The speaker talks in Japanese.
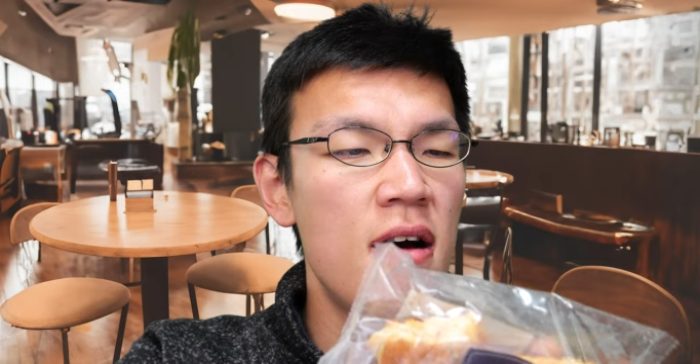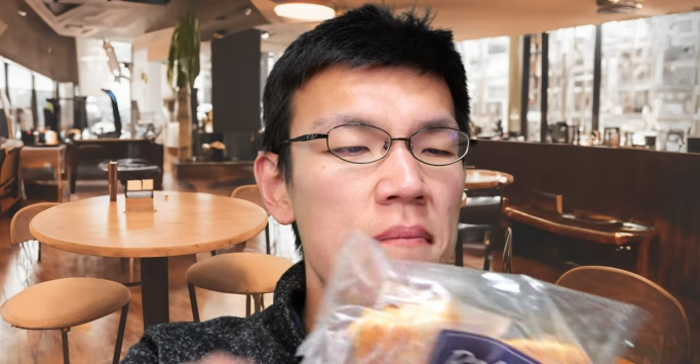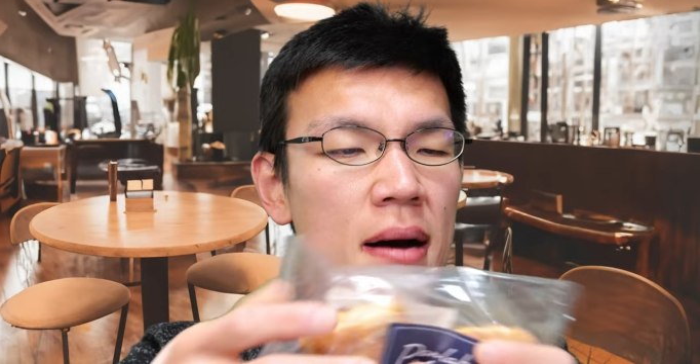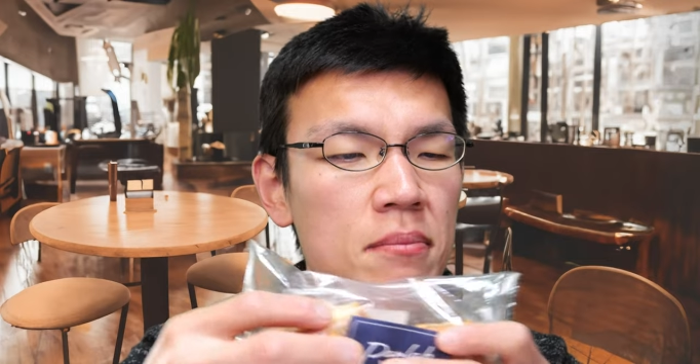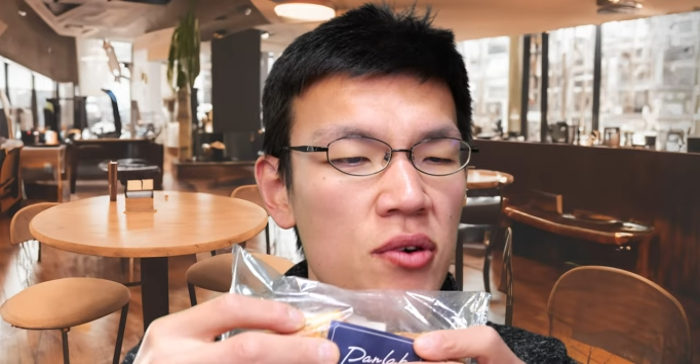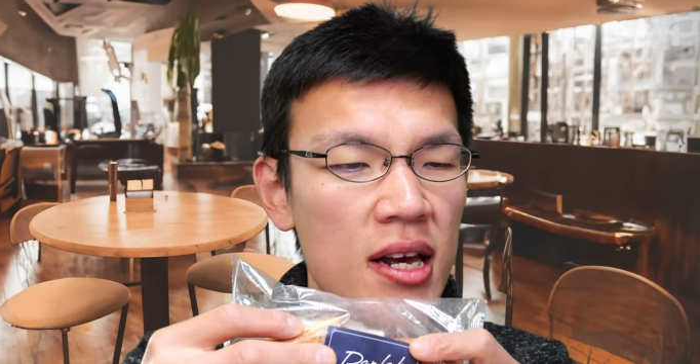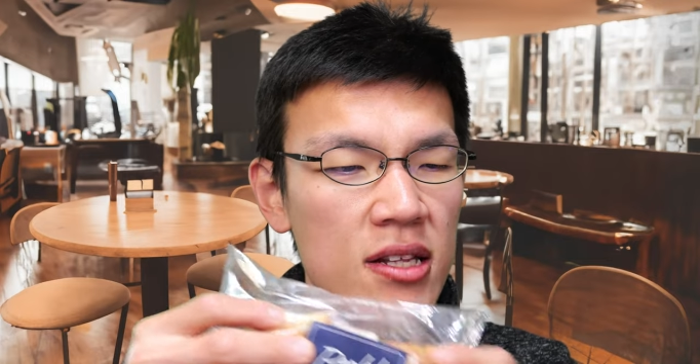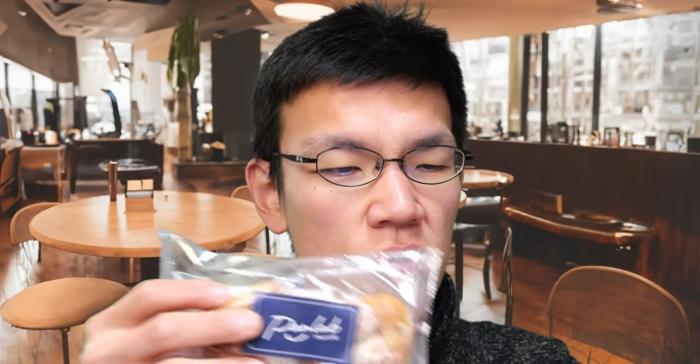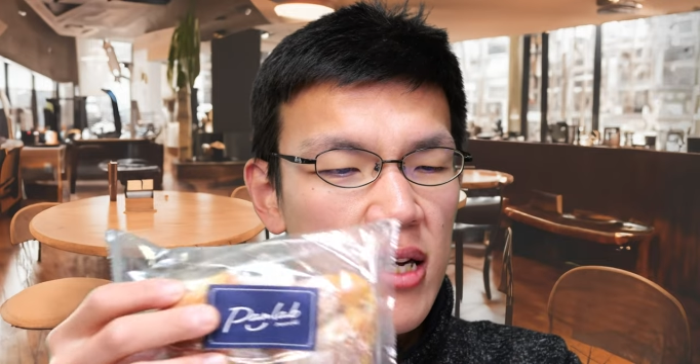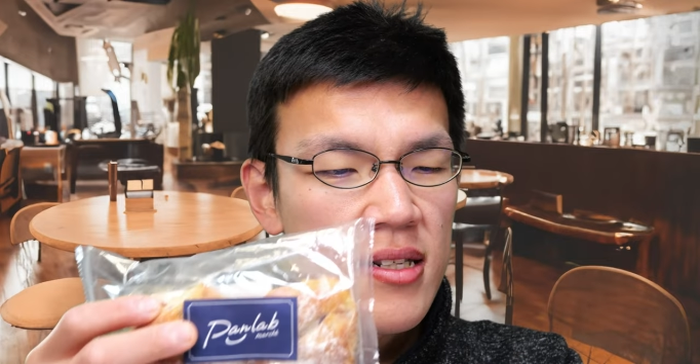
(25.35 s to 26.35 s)
パンも冷
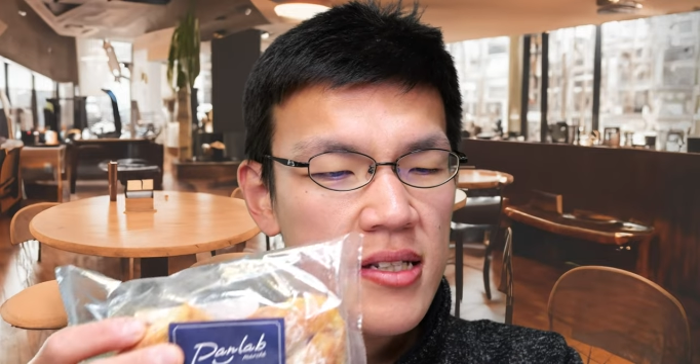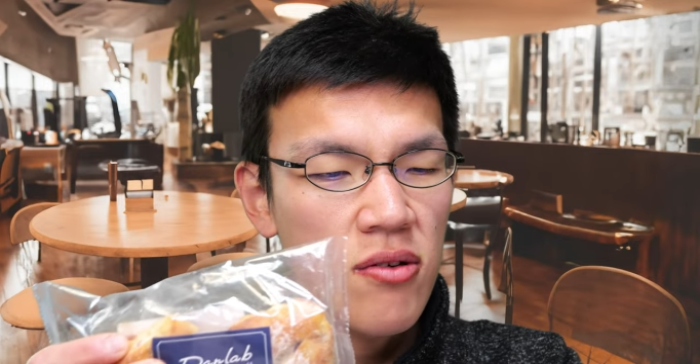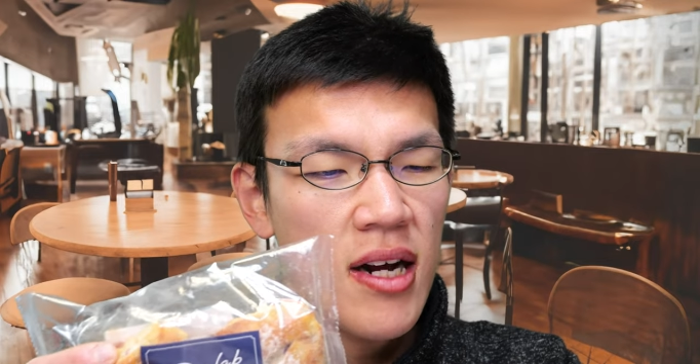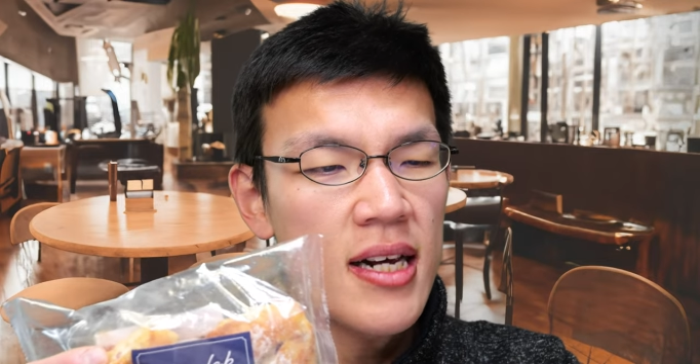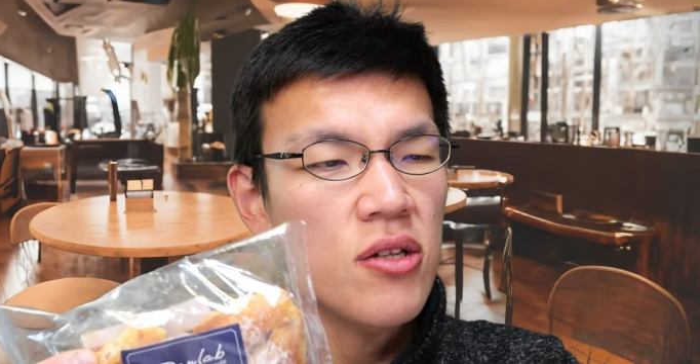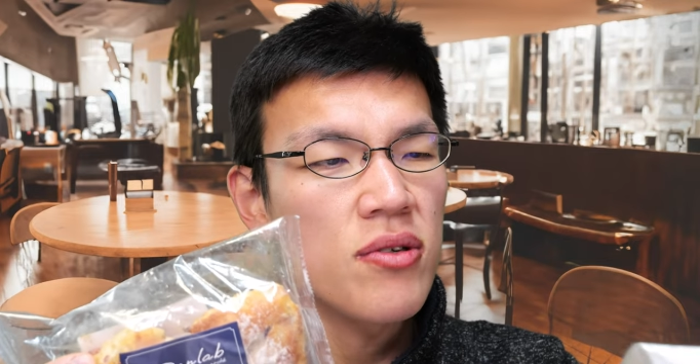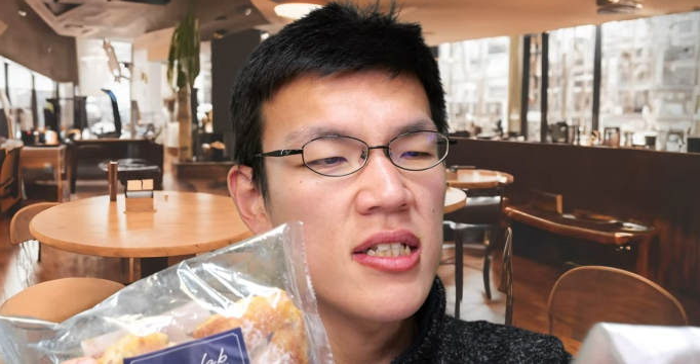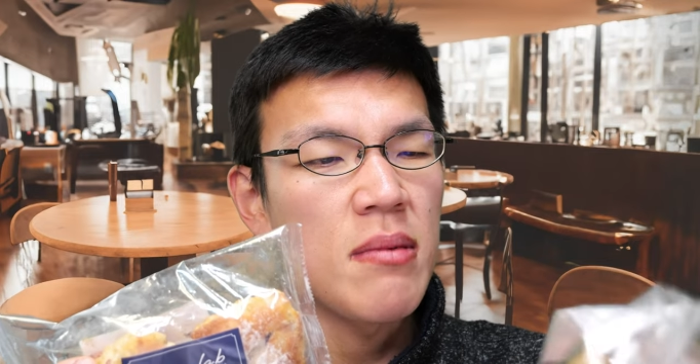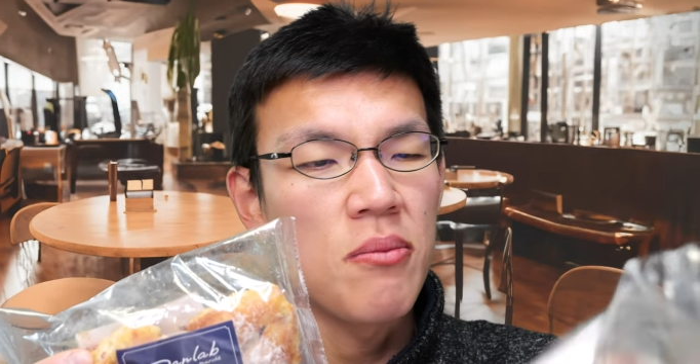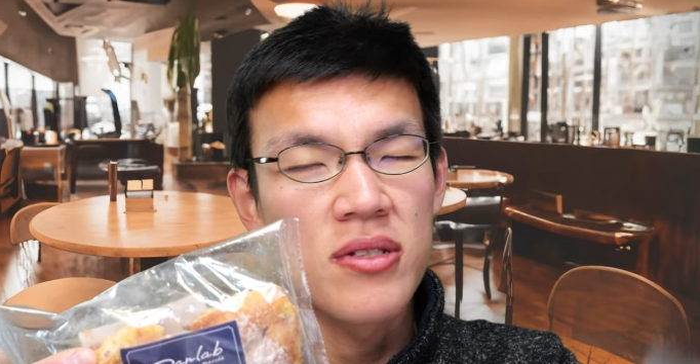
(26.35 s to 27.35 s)
凍なんですが、解凍
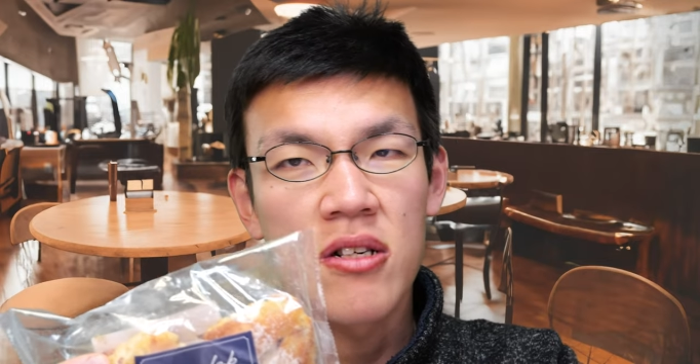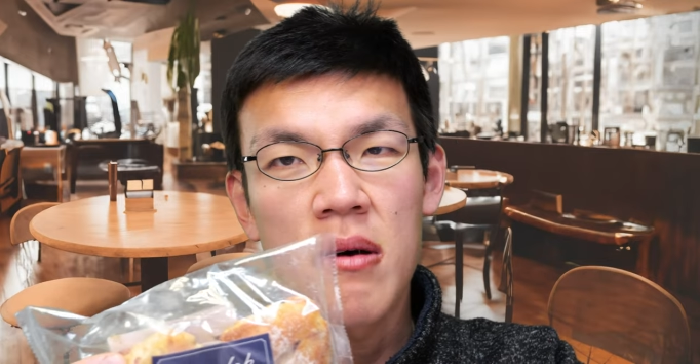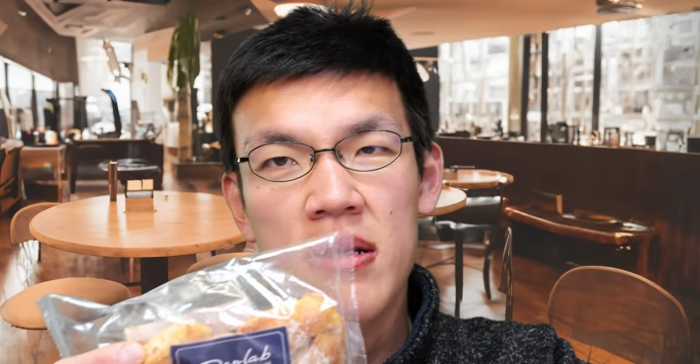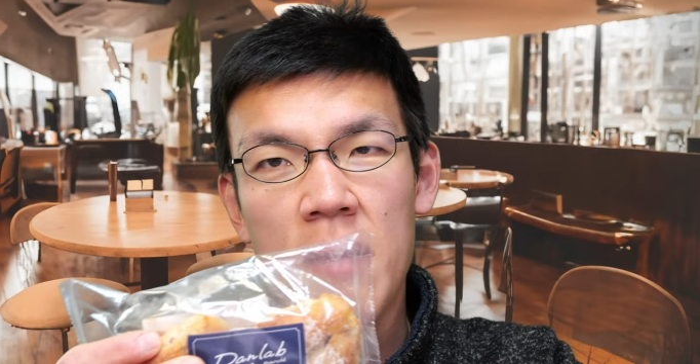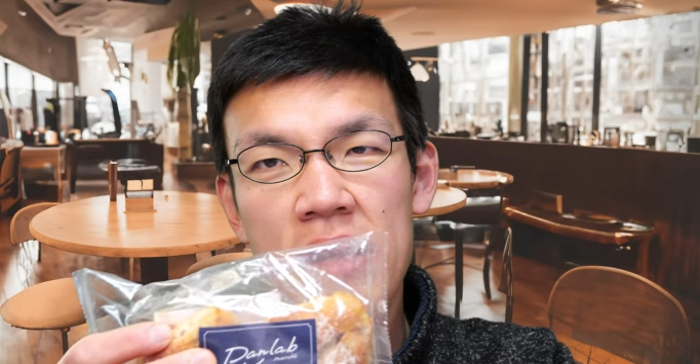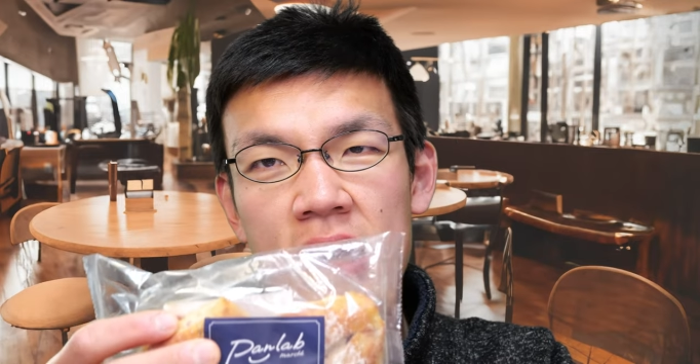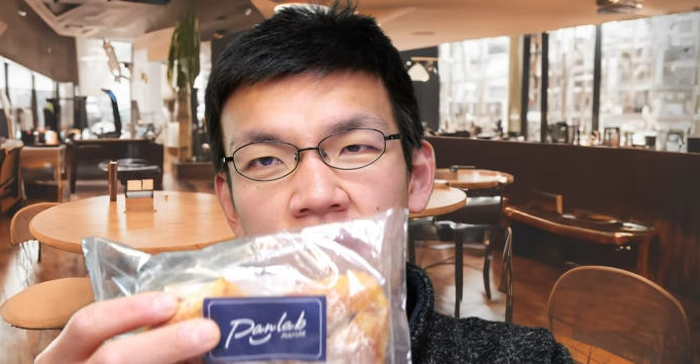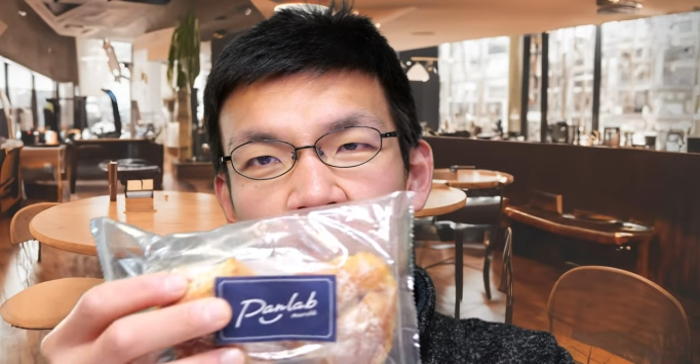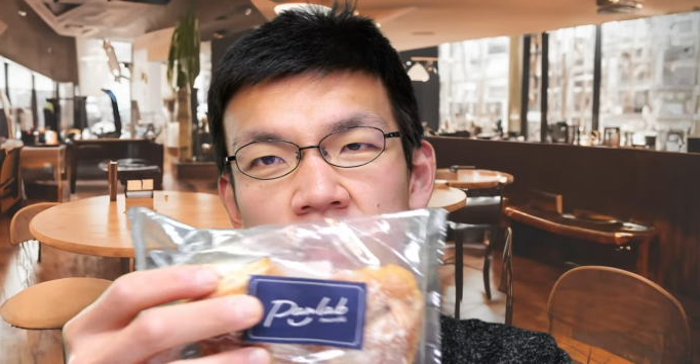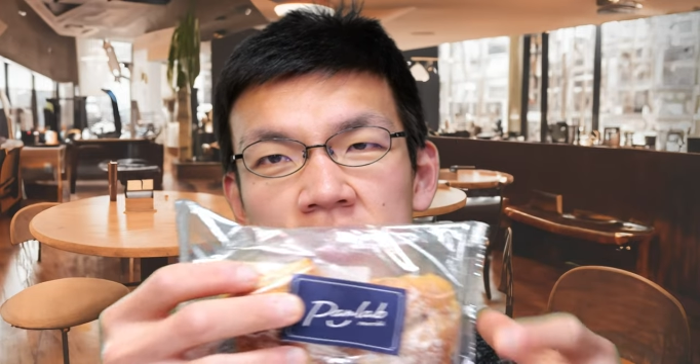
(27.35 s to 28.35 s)
すればもうそのまま食べられ
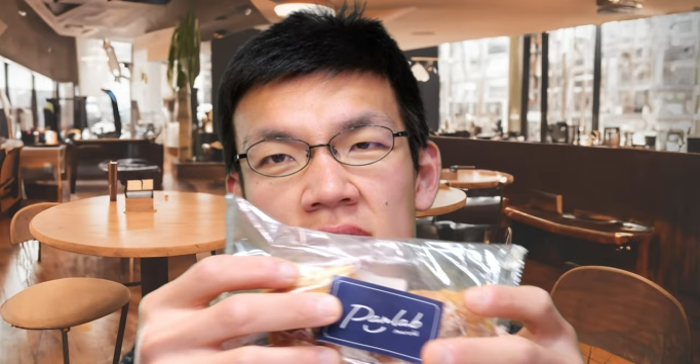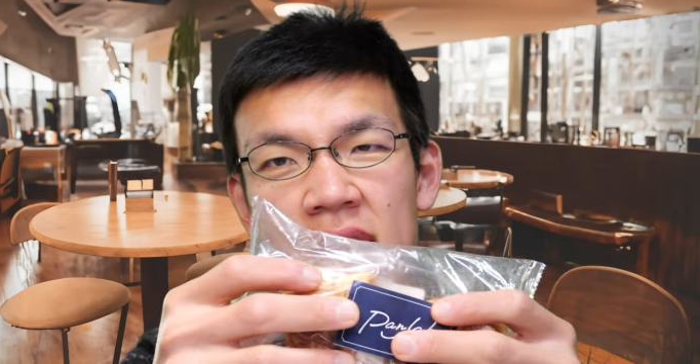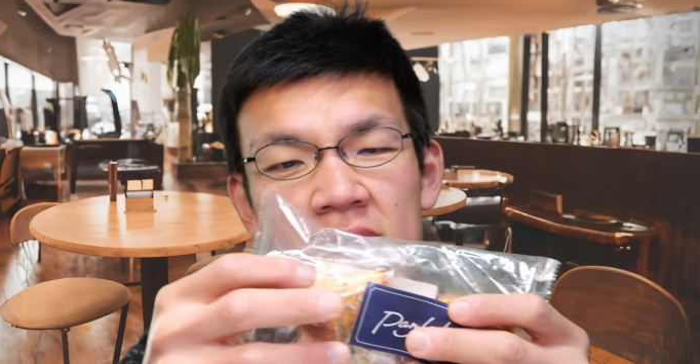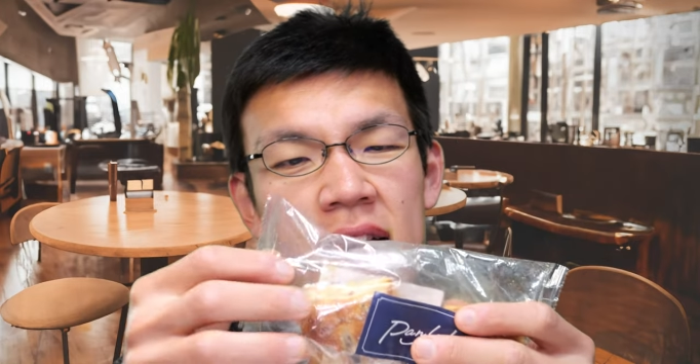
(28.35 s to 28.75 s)
るということで、